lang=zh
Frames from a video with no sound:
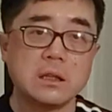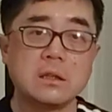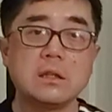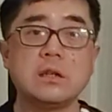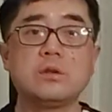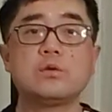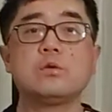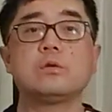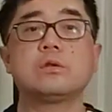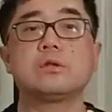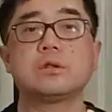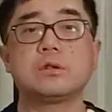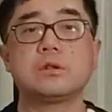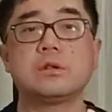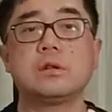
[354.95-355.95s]
的那些措
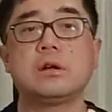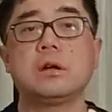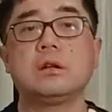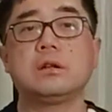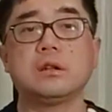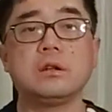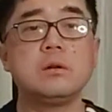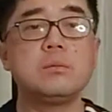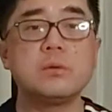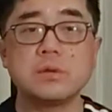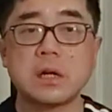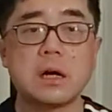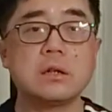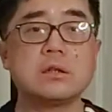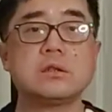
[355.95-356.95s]
施啊，得不
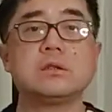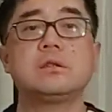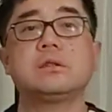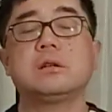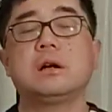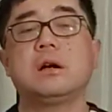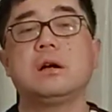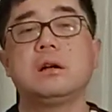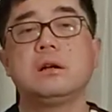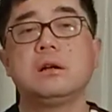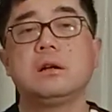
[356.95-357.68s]
偿失啊，